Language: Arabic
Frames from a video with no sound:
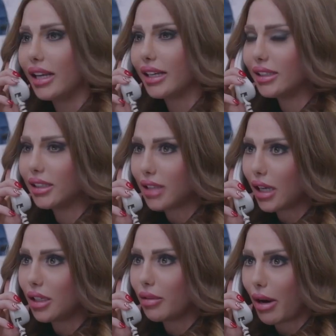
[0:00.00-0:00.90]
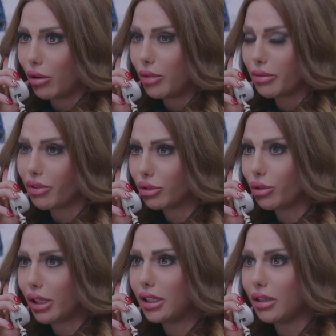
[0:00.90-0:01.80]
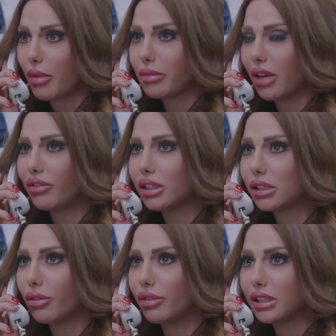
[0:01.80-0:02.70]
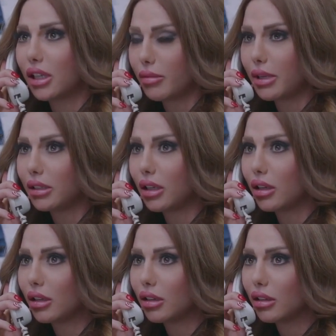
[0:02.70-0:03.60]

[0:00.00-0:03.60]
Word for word: لك انت الثانيه معقوله بتفوتي وحده ما بتعرفي اصلا وفصل لبيتك